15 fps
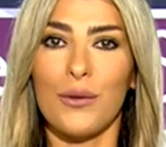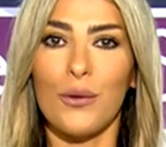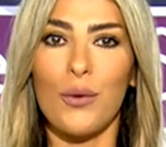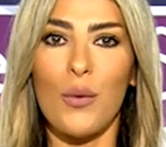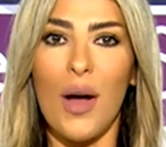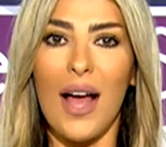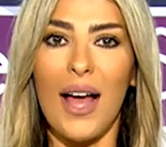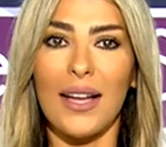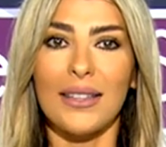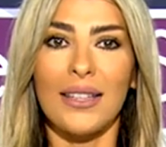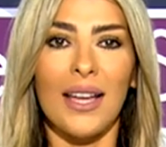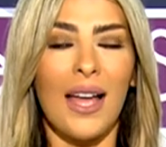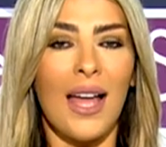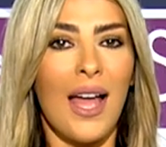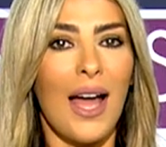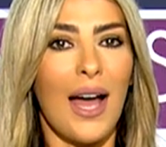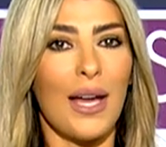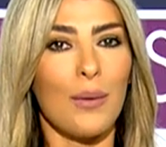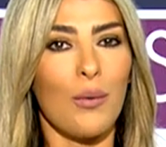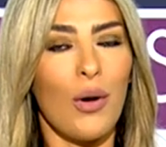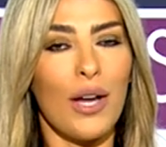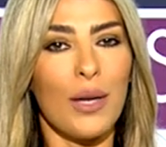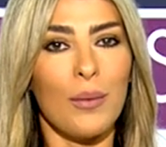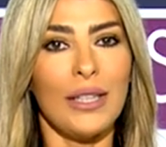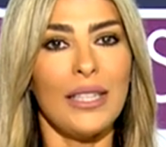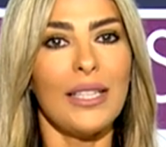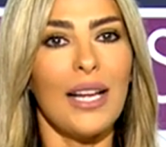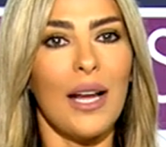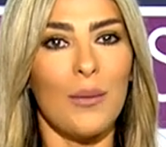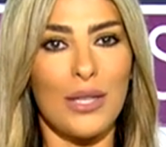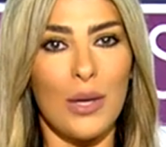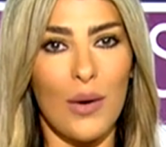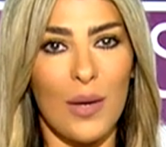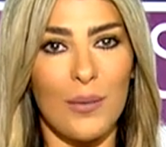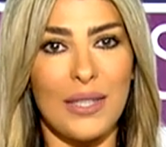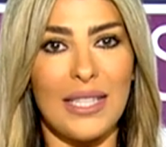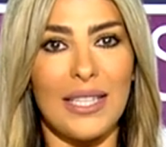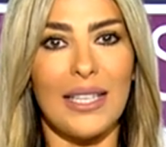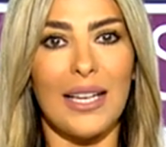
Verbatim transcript: 01 44 55